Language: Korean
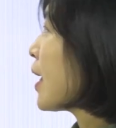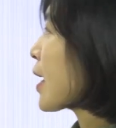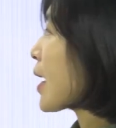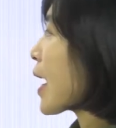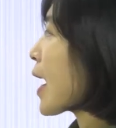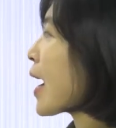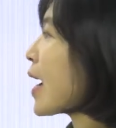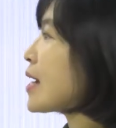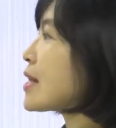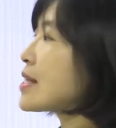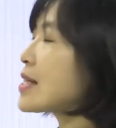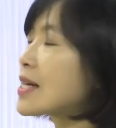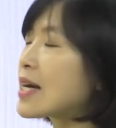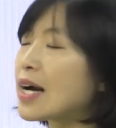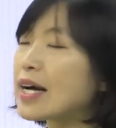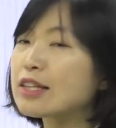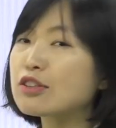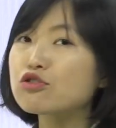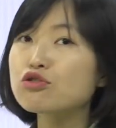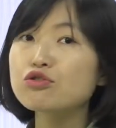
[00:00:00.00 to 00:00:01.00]

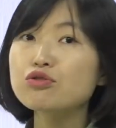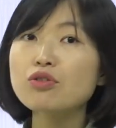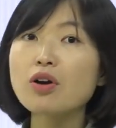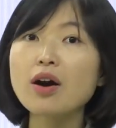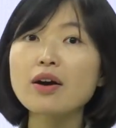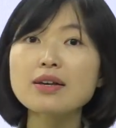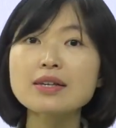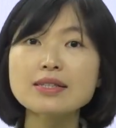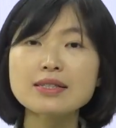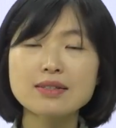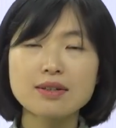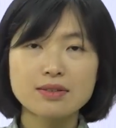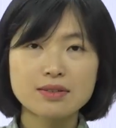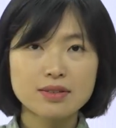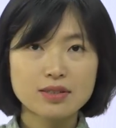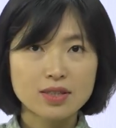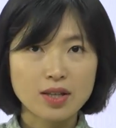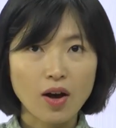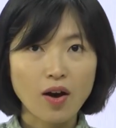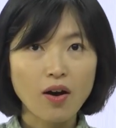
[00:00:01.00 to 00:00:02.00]
강아지가 누워
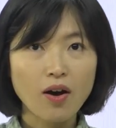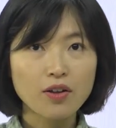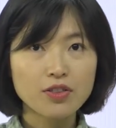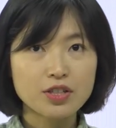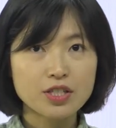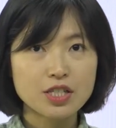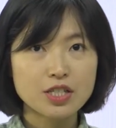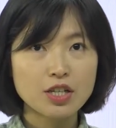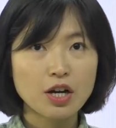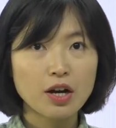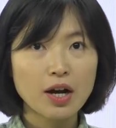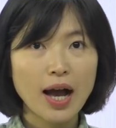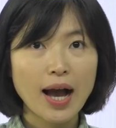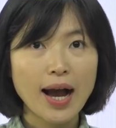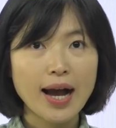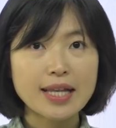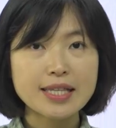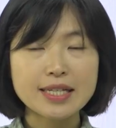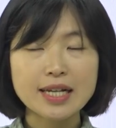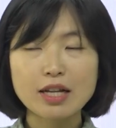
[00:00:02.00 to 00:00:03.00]
있었어 뜻이죠.
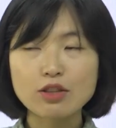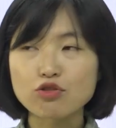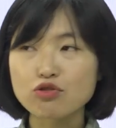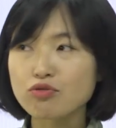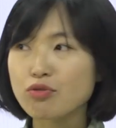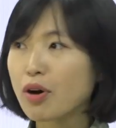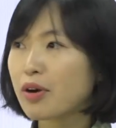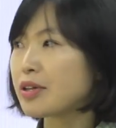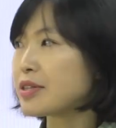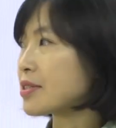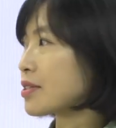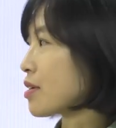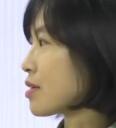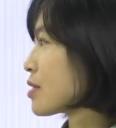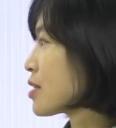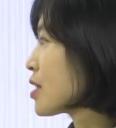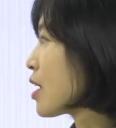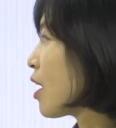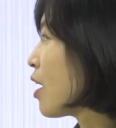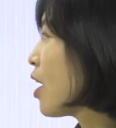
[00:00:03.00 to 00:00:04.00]
강아지가 누워
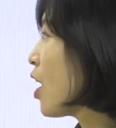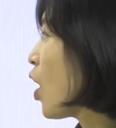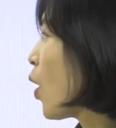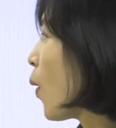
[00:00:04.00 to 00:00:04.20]
있었어.